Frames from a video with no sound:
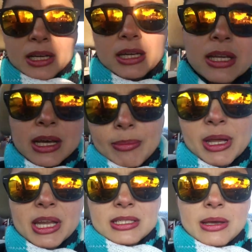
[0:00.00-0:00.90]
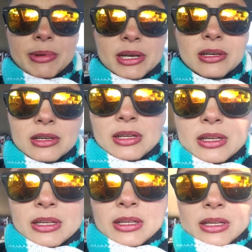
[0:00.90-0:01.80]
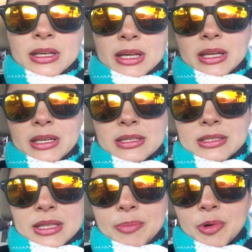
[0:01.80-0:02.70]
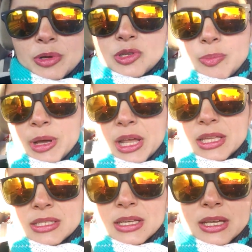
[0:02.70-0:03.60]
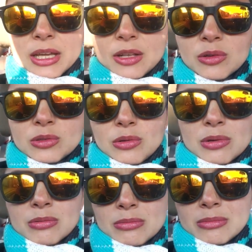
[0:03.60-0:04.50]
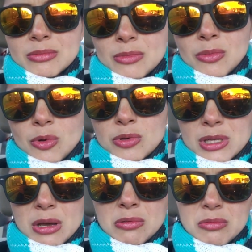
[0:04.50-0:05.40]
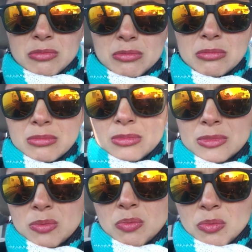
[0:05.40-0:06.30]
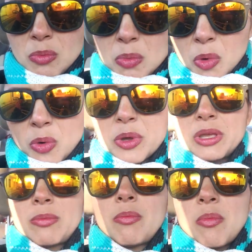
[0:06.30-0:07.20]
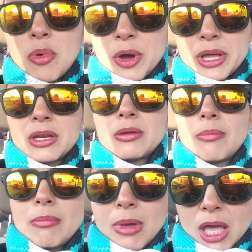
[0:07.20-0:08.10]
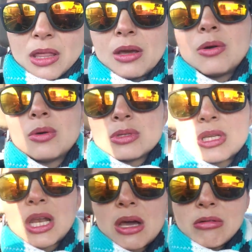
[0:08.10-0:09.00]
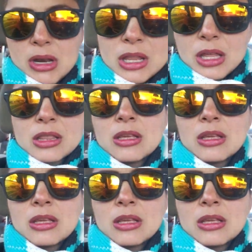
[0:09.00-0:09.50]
Clínica María Isabel. Este, aprovecho para decir que el doctor o sea, un muy buen médico, o sea, la verdad.